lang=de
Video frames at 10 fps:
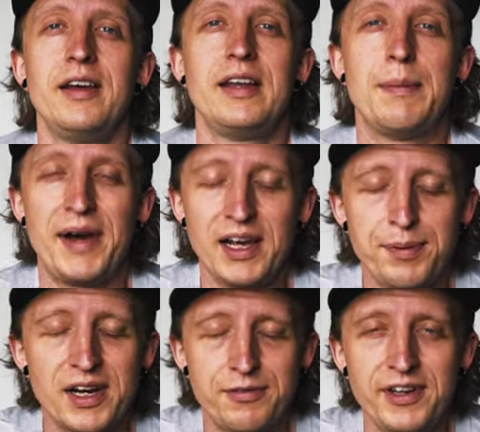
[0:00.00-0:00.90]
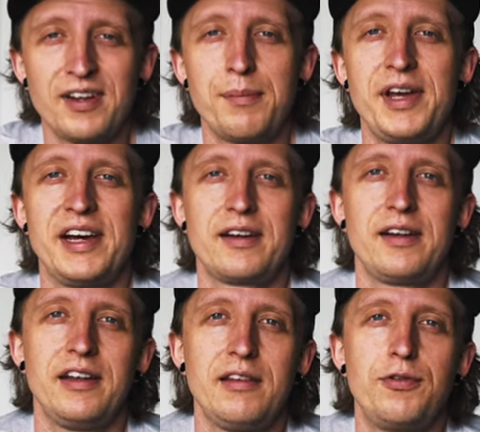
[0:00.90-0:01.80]
der Bikepark Winterberg
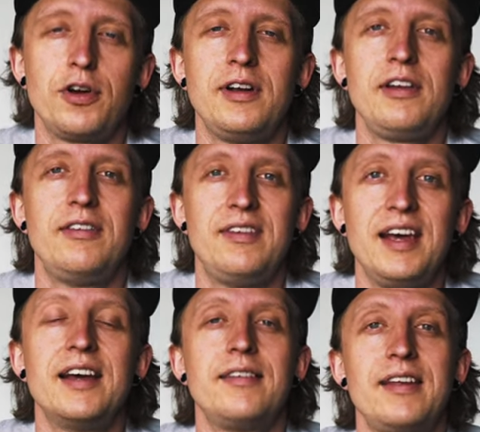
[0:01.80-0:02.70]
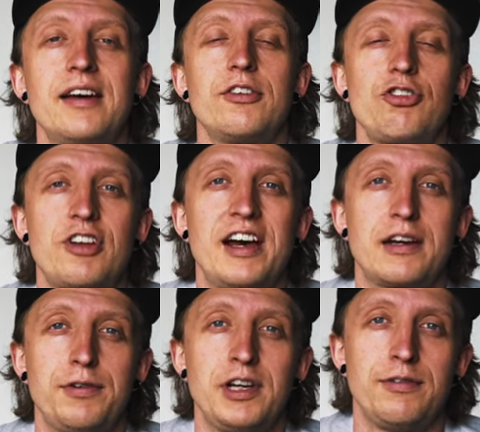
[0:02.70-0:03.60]
ist wirklich sehr, sehr
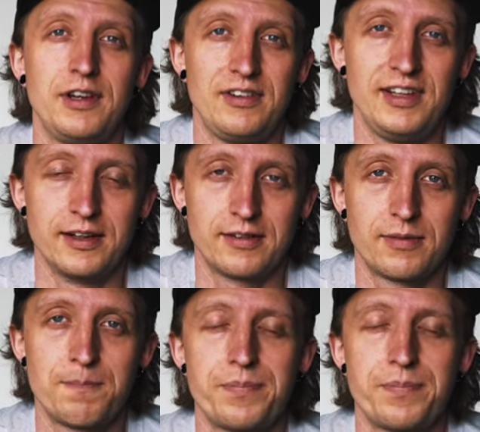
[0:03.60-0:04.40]
stark frequentiert.